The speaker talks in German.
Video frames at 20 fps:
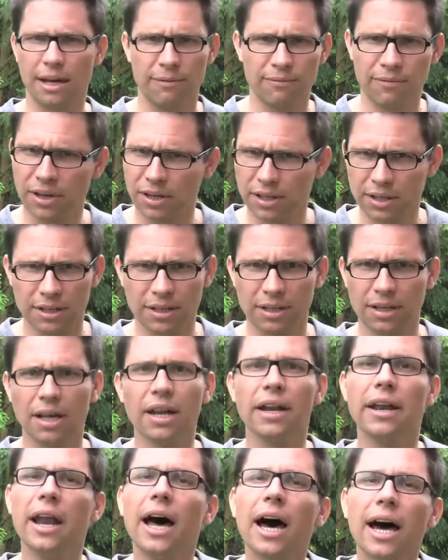einfach eine
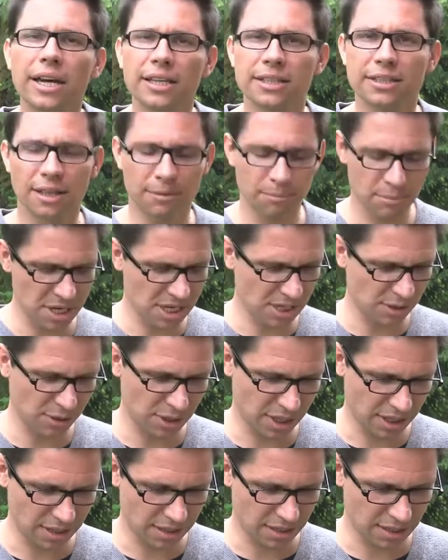Nachricht an mich und
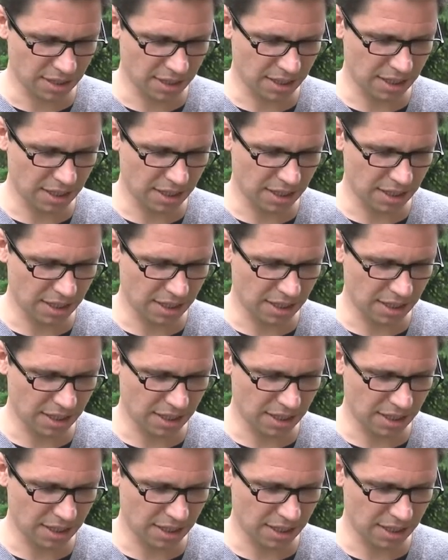dann